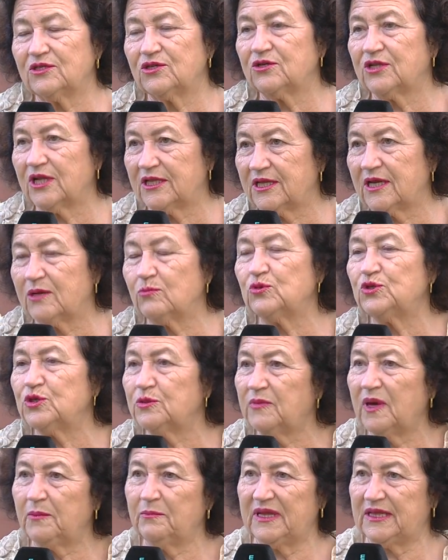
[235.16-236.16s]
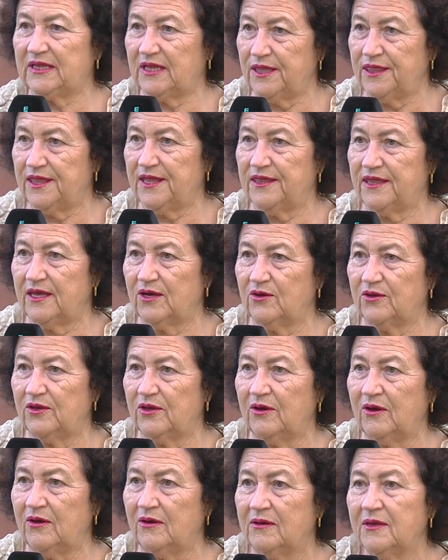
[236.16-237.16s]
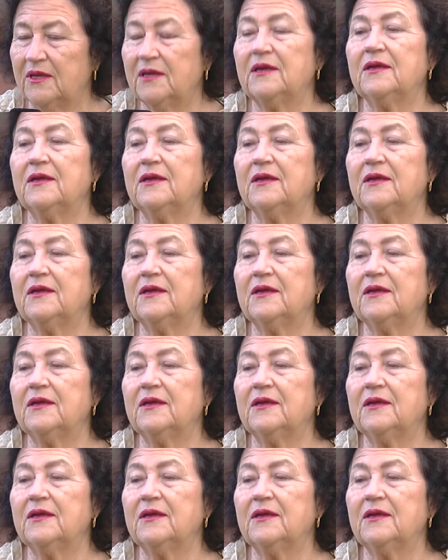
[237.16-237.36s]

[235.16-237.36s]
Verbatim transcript: eso tendrá muchos más matices, digo yo.